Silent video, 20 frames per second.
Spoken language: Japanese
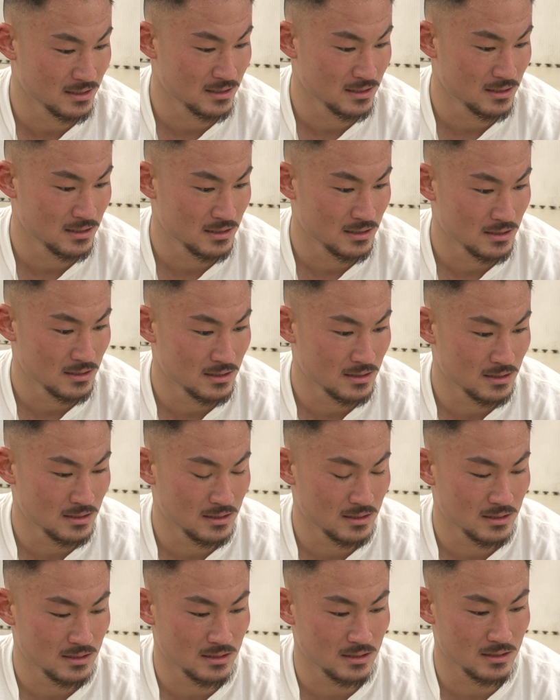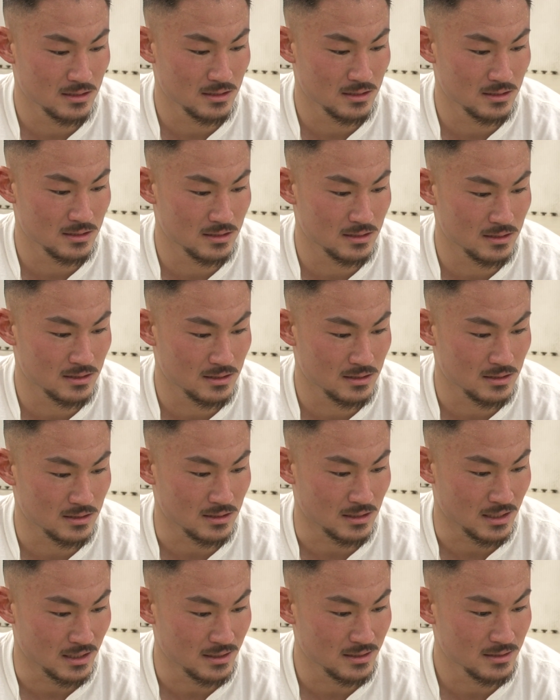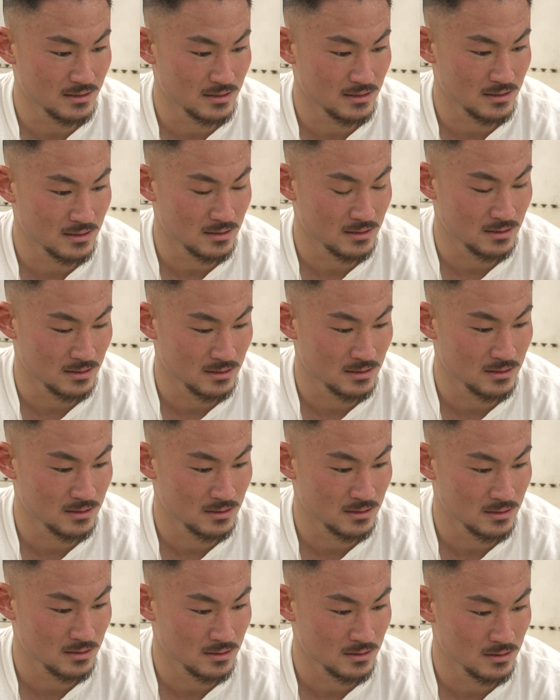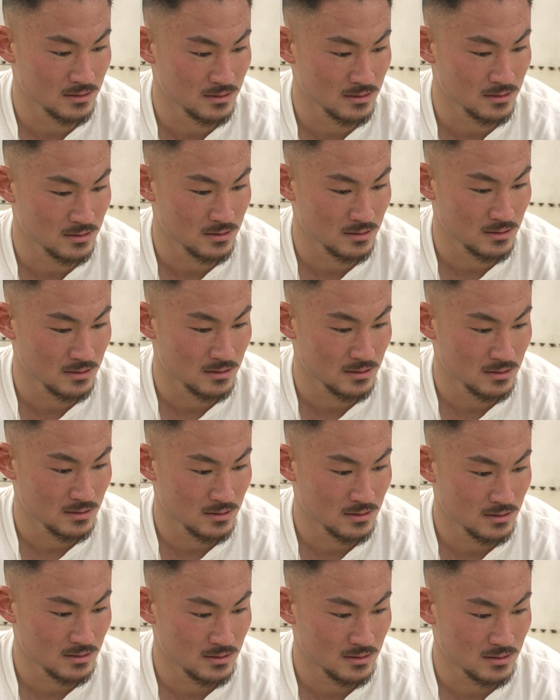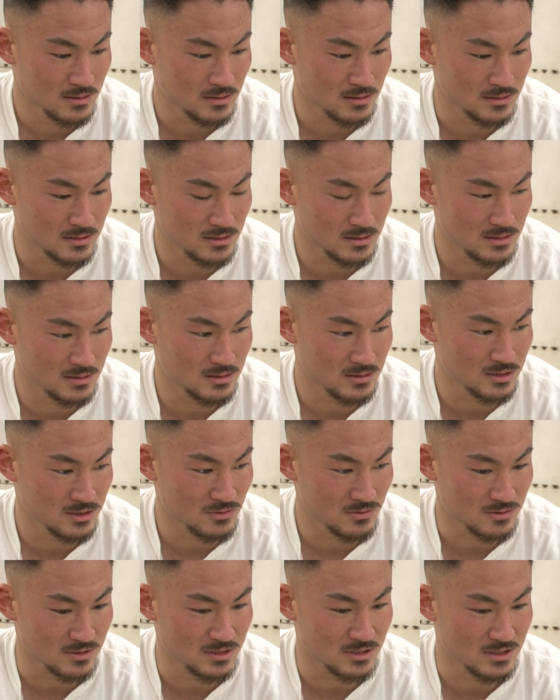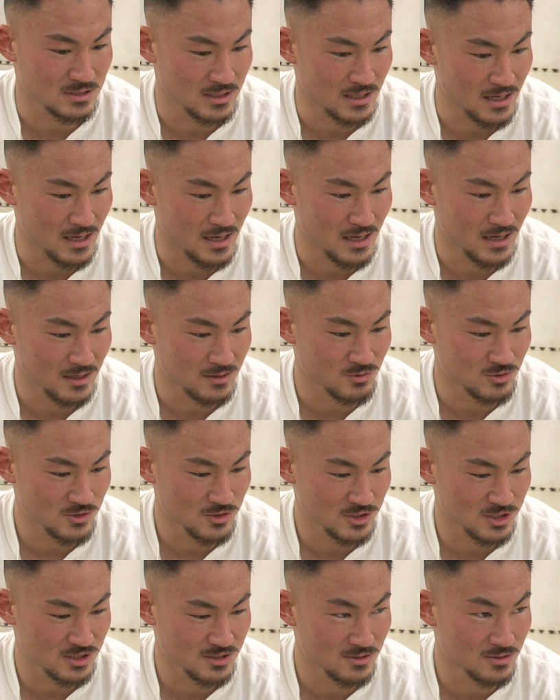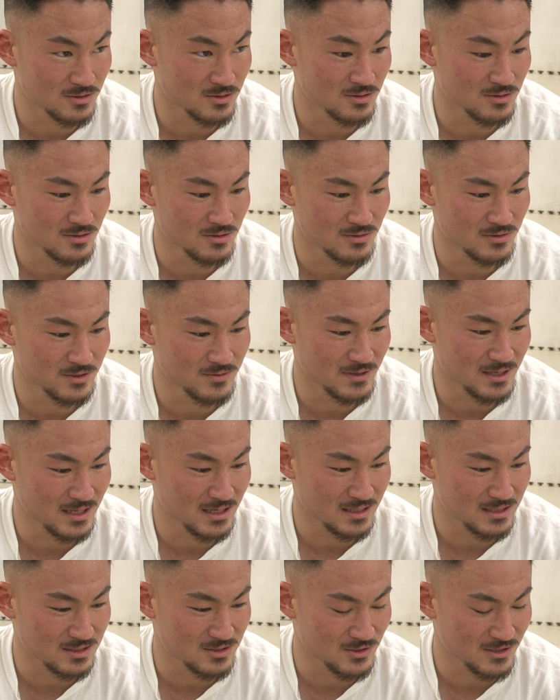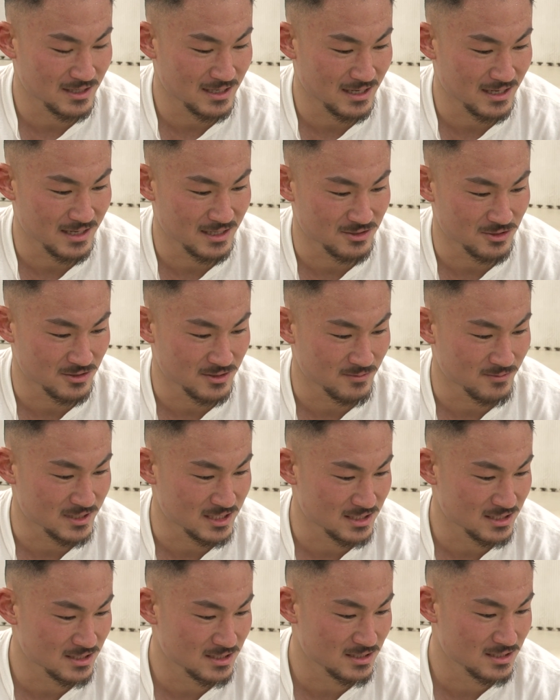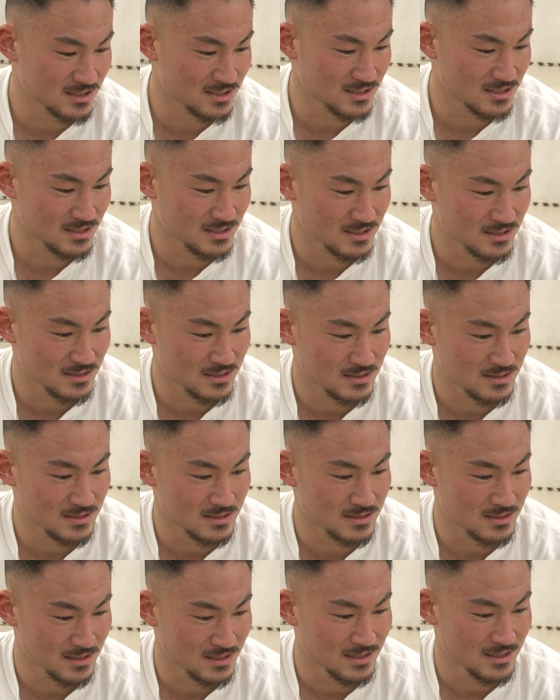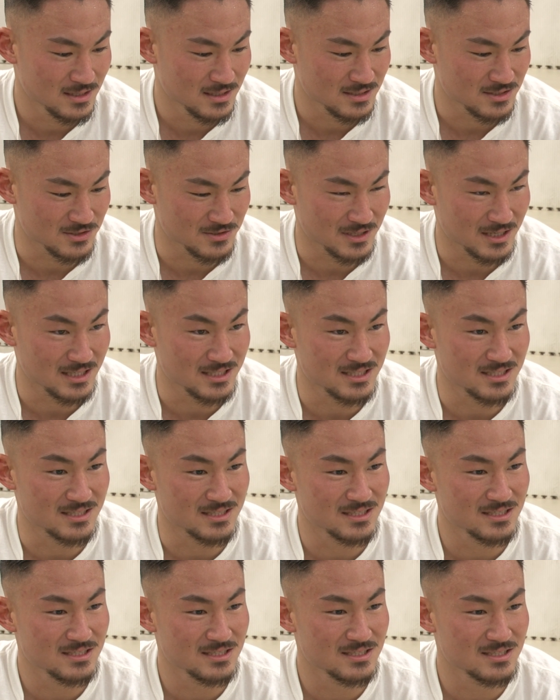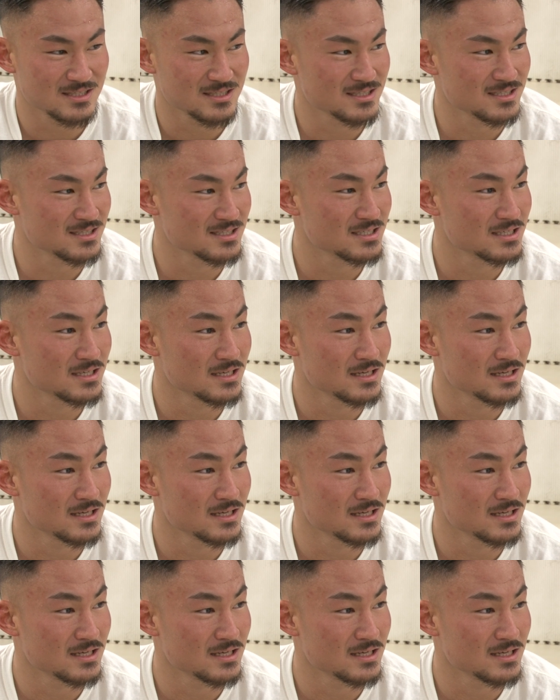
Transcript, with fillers: は試合が約2週間後に迫りました。はい、現在の調子を教えてください。そうですね。今年の俺は虎が宿ってます。そんな感じです。